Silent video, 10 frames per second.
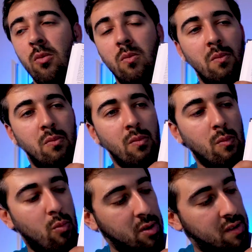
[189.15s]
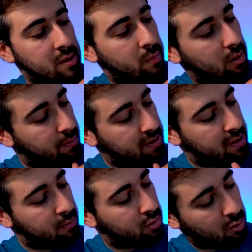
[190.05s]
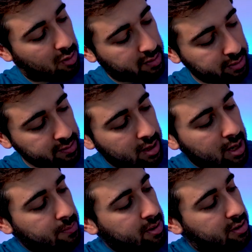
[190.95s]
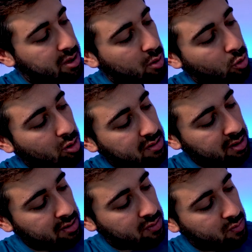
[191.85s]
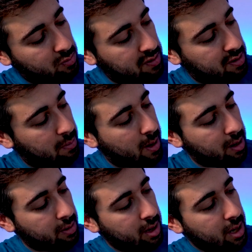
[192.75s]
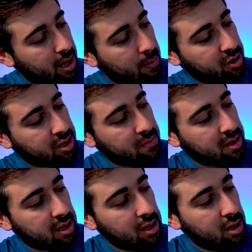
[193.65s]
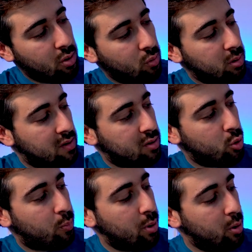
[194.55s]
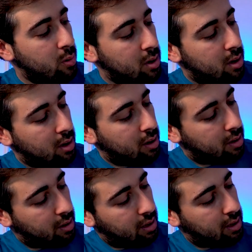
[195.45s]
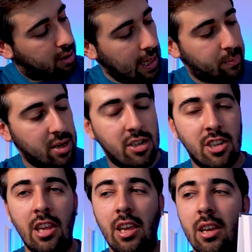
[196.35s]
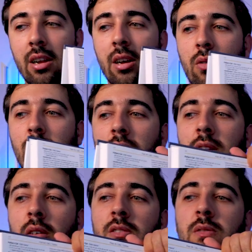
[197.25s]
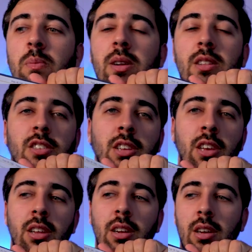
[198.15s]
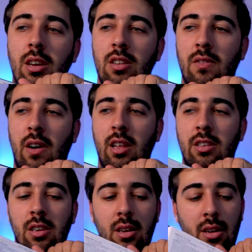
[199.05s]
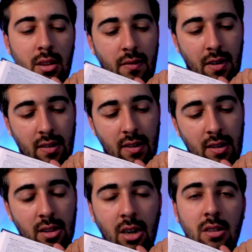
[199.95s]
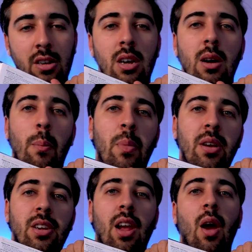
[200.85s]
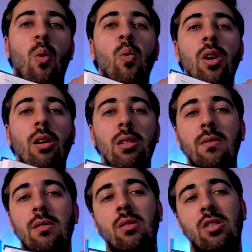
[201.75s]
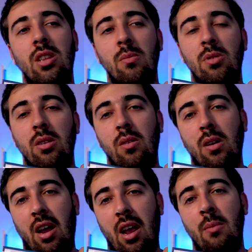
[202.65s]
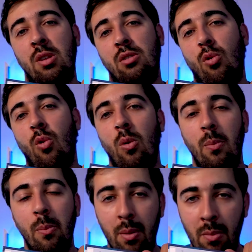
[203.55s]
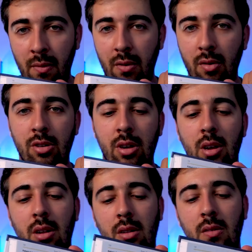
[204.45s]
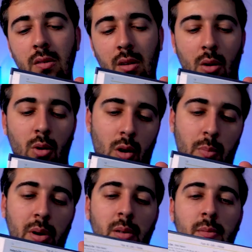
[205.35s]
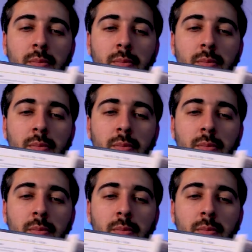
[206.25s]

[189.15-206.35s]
E um bom exemplo é precisamente o nosso lince. Portanto, este é o nosso lince, o lince ibérico, e depois temos aqui o lince europeu dá para distinguir, utilizar o livro para distinguir as várias diferenças entre eles, mas é o único livro que nós temos realmente com mamíferos de Europa.